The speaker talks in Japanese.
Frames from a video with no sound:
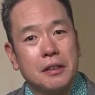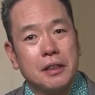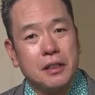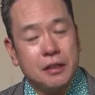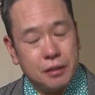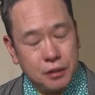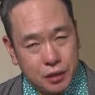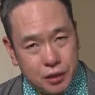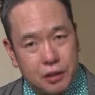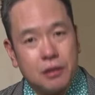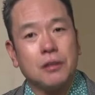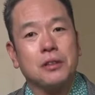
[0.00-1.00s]
井
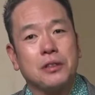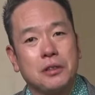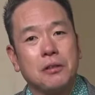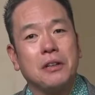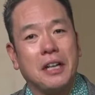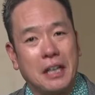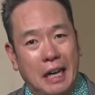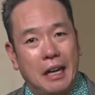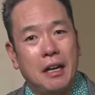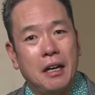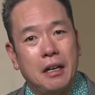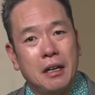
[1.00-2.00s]
口の人柄
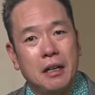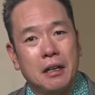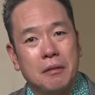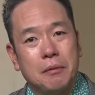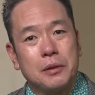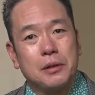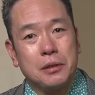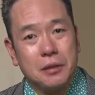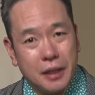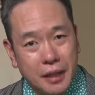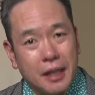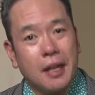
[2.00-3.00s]
もう
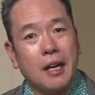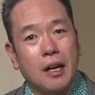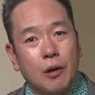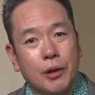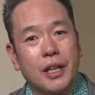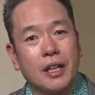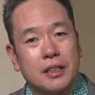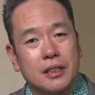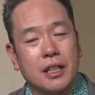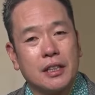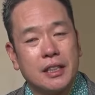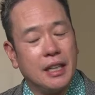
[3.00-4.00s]
それがお客
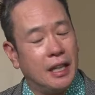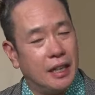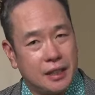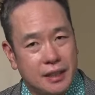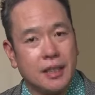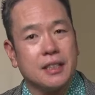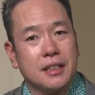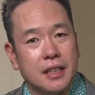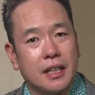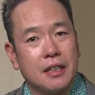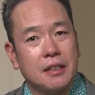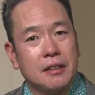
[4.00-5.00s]
さ飽きさせ
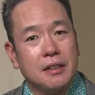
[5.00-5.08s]
ない